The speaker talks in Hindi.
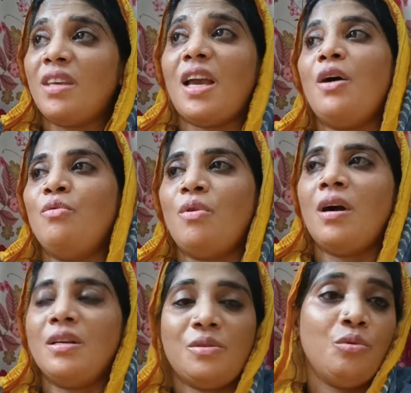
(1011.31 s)
क्या
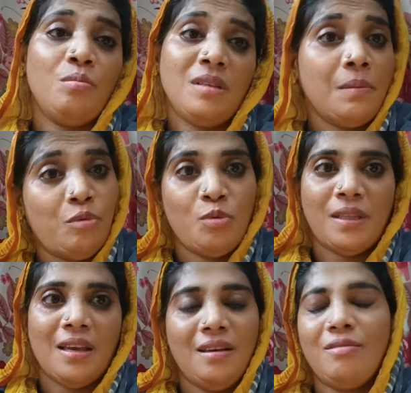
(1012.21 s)
हुआ स्कूल में सब कुछ
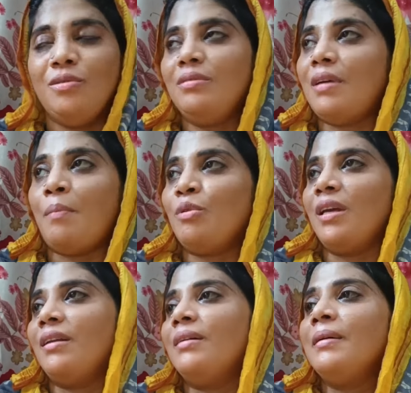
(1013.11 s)
बताइए आप लोग
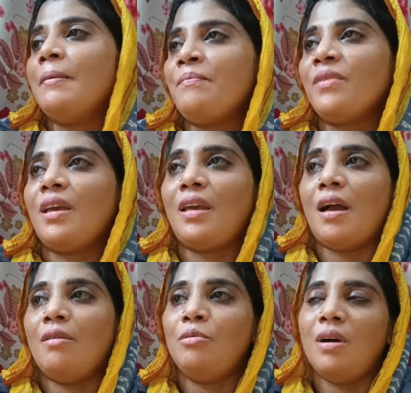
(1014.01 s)
देखना कि
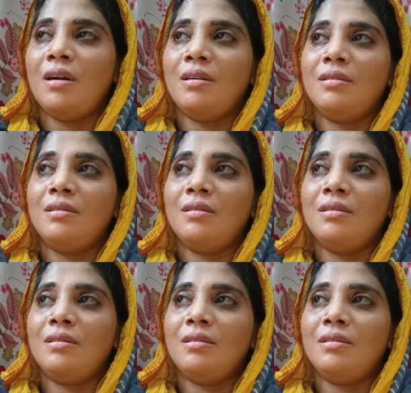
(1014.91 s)
क्या हुआ